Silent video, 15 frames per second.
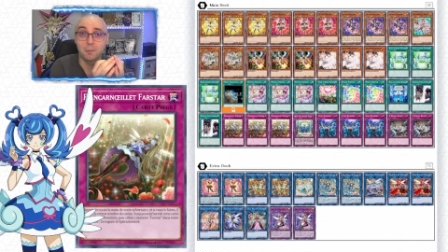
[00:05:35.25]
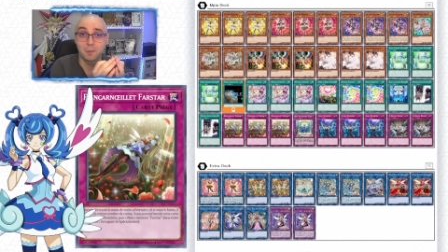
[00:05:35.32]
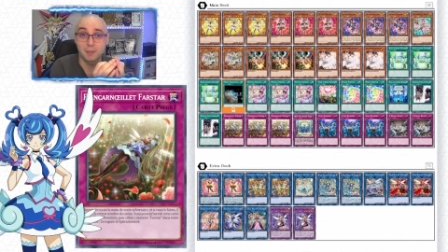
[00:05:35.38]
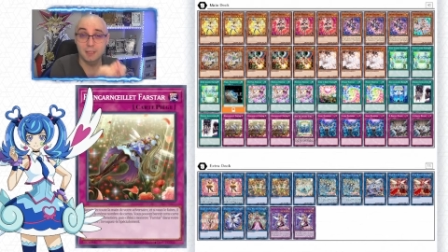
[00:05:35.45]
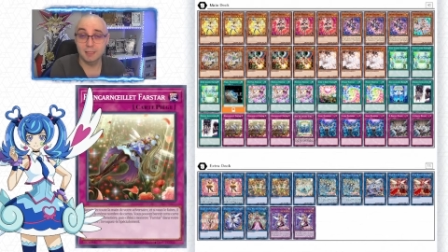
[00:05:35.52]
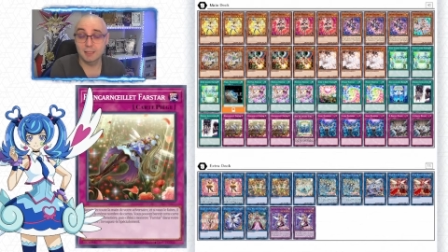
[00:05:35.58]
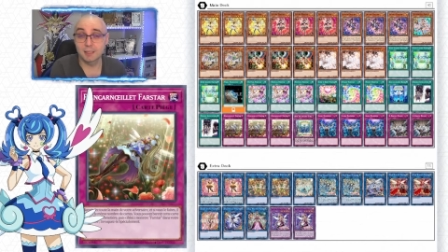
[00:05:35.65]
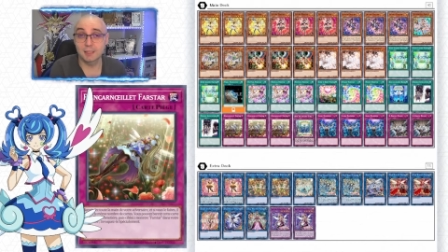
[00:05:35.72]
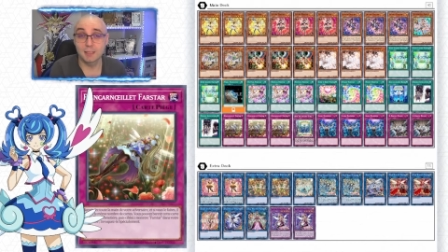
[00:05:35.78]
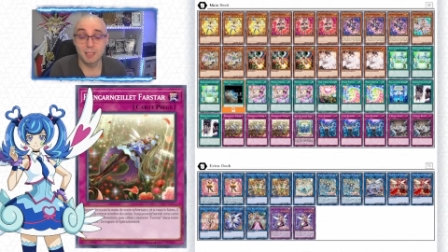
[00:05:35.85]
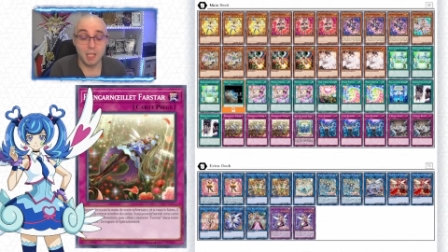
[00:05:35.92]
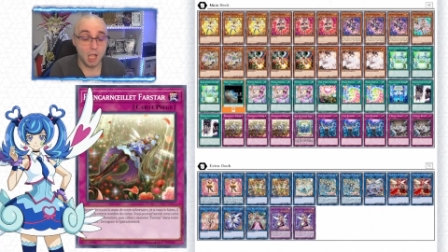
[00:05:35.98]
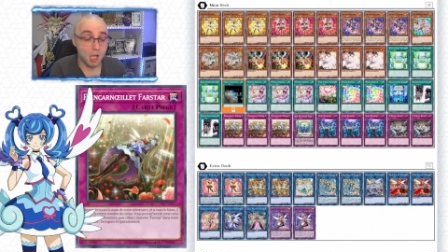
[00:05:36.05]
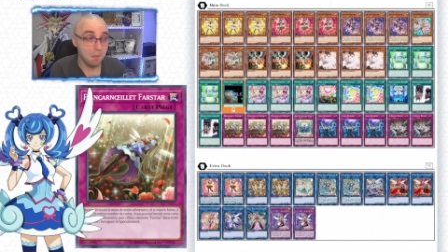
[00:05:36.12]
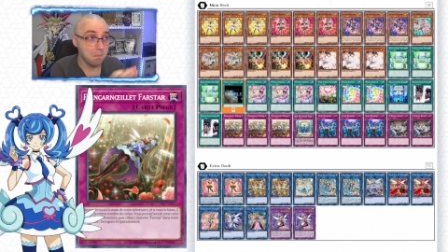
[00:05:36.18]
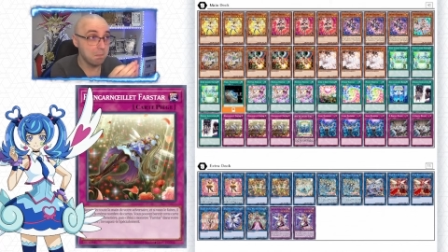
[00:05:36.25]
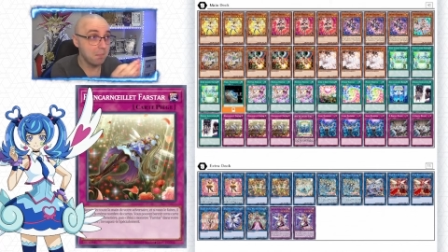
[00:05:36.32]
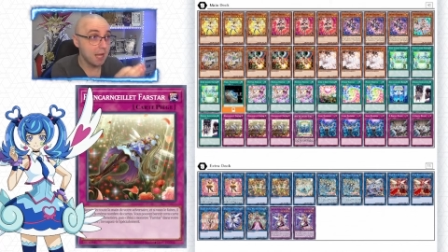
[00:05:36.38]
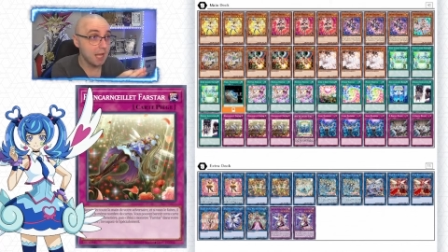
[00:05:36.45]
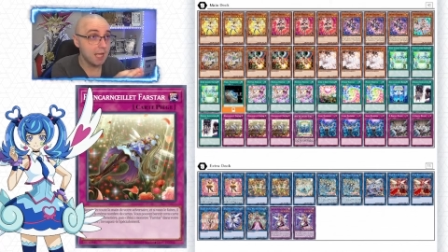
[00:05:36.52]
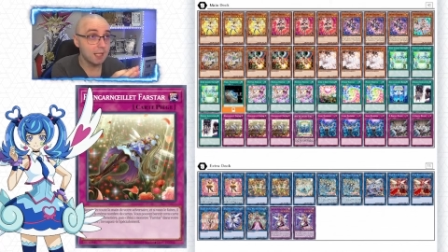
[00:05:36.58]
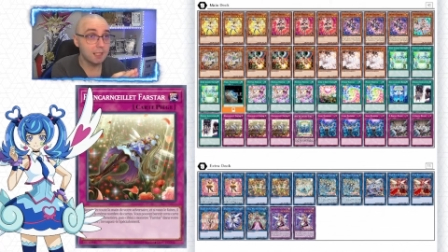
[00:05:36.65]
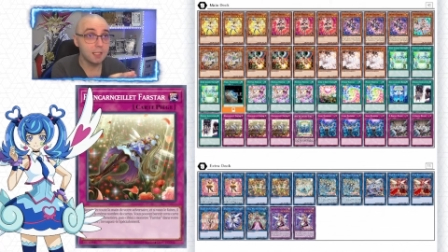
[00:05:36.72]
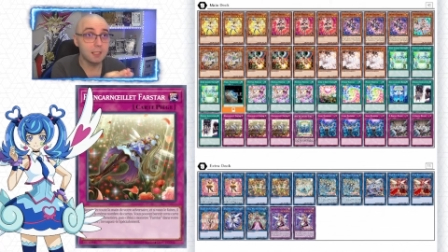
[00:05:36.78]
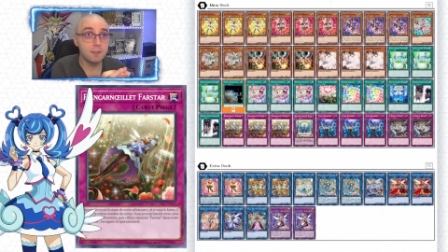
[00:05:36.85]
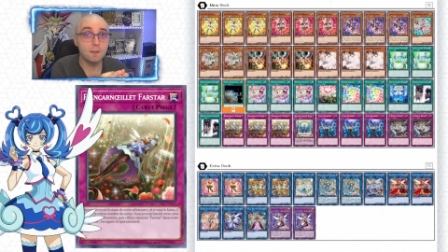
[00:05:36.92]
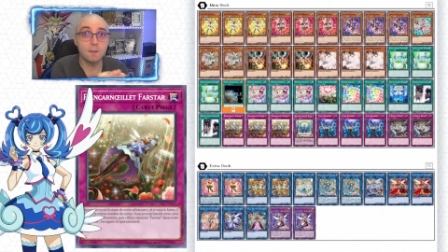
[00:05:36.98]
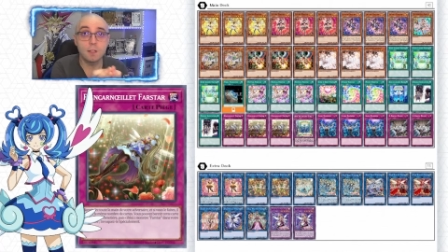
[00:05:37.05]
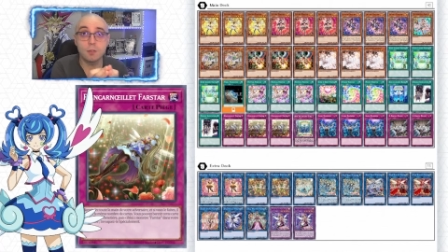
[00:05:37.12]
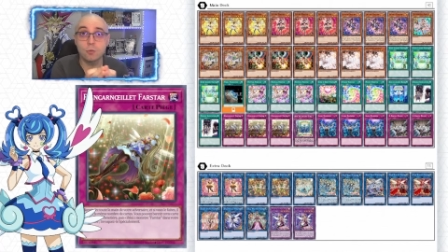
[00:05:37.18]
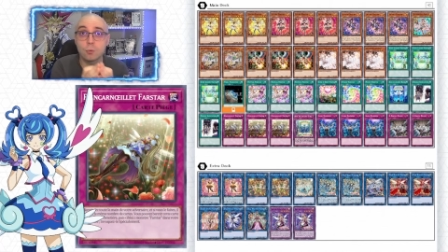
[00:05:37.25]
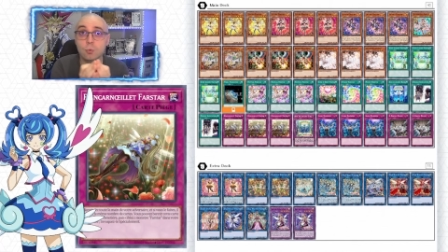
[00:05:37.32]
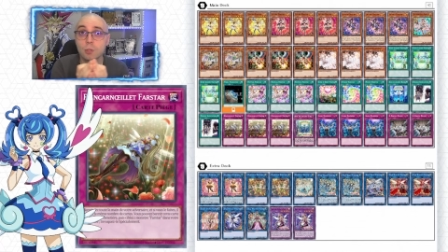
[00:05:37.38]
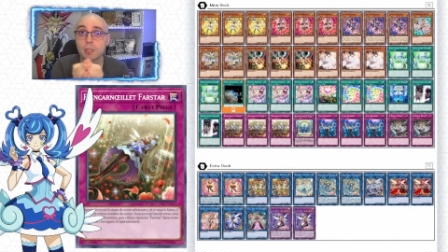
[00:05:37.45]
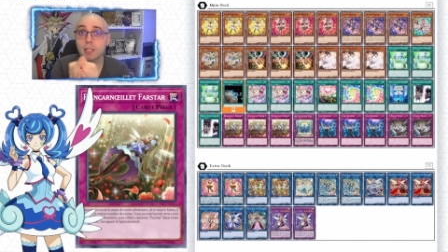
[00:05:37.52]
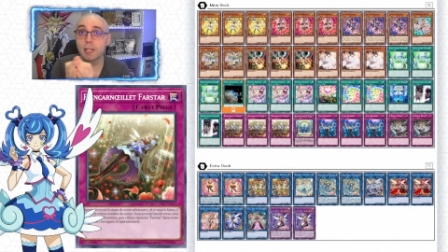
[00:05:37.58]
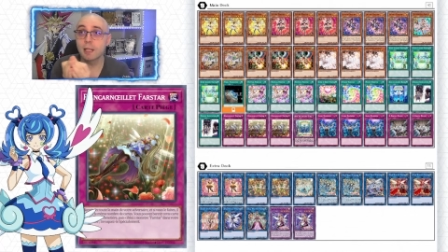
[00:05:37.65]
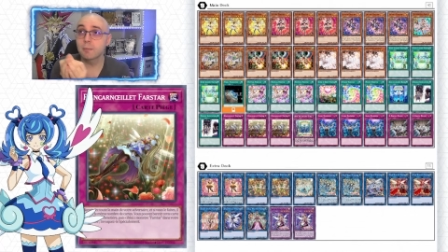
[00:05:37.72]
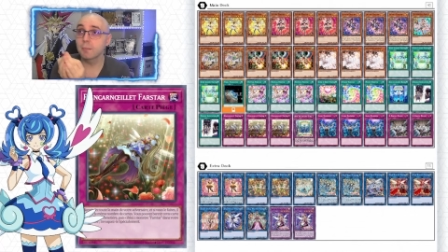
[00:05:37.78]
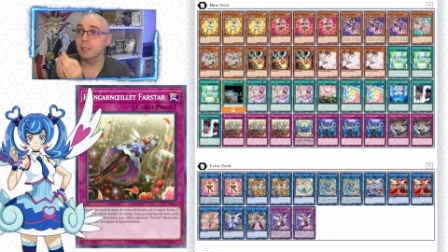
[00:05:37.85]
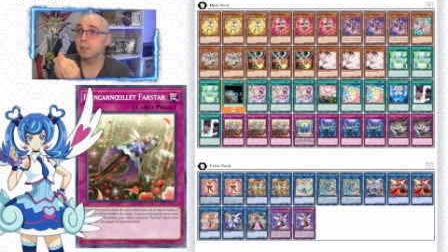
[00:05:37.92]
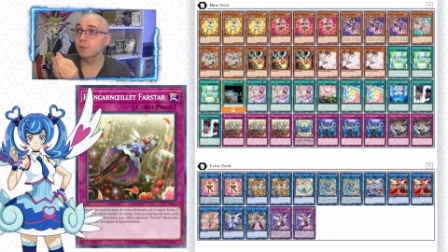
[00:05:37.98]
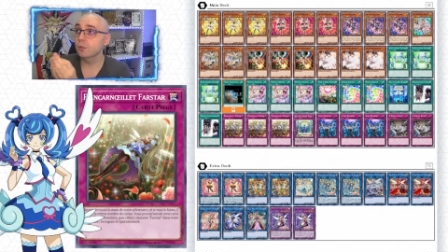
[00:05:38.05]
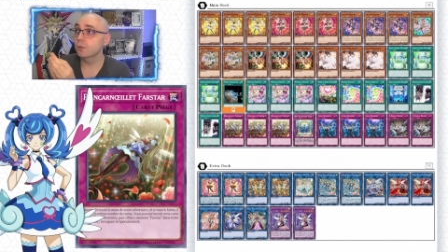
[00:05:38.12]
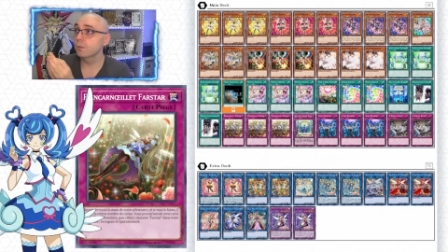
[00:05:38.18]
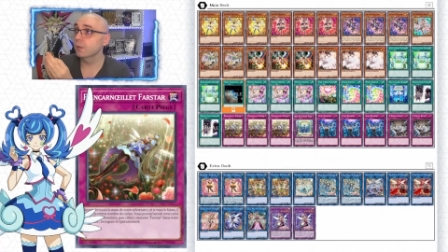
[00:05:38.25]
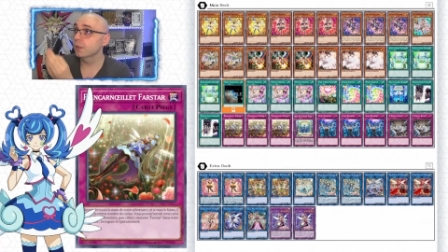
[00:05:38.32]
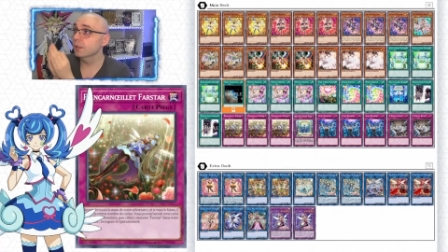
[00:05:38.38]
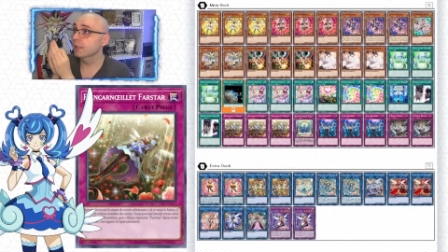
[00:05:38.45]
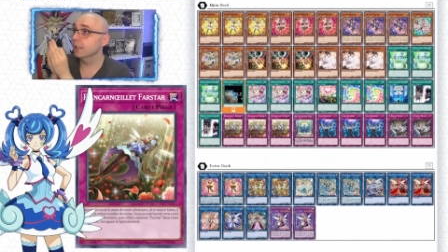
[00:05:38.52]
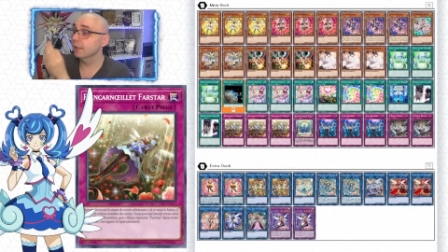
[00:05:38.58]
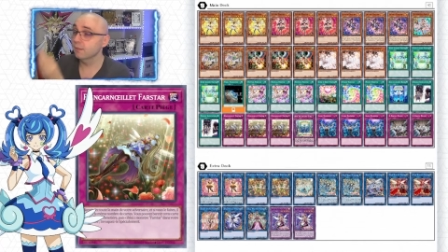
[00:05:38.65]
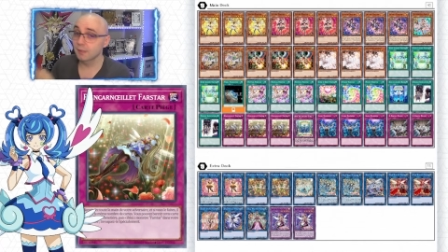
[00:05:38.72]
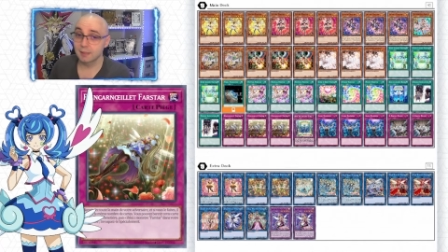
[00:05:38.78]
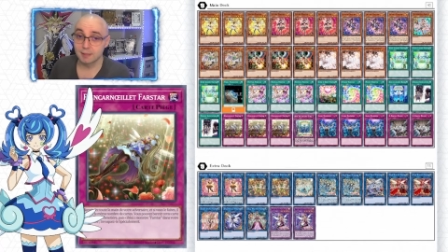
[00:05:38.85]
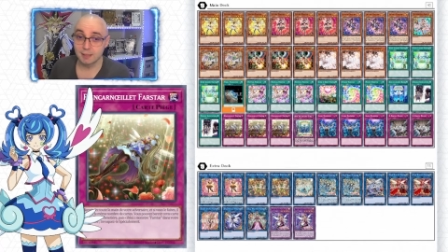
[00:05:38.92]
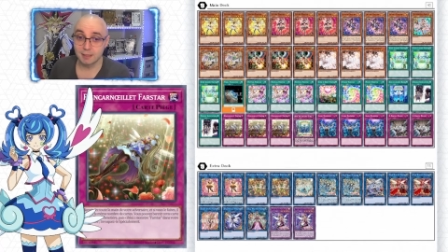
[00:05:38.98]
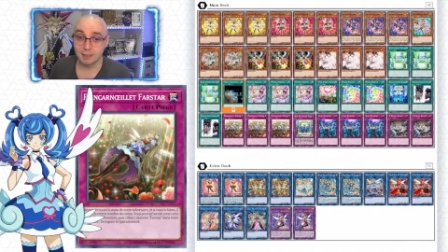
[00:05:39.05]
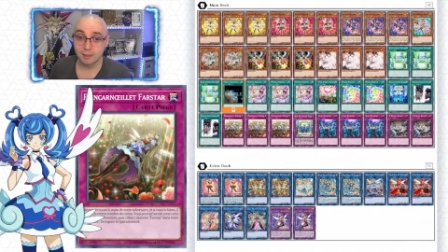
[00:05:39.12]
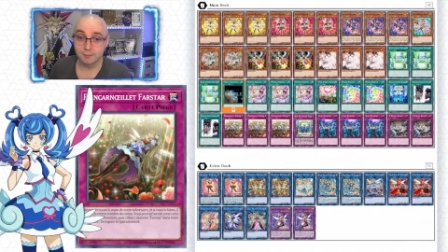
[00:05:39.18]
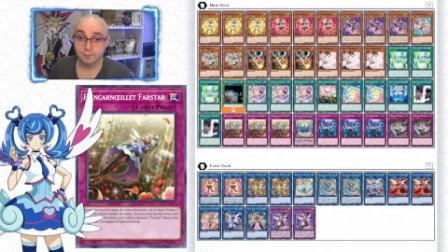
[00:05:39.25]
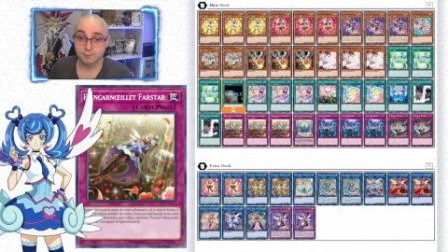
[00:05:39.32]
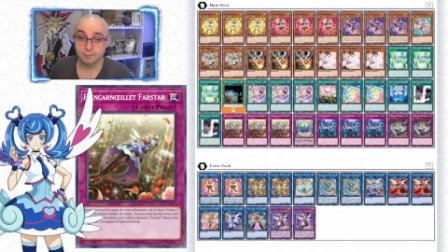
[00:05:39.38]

qui dit « Bannissez toute la main de votre adversaire ».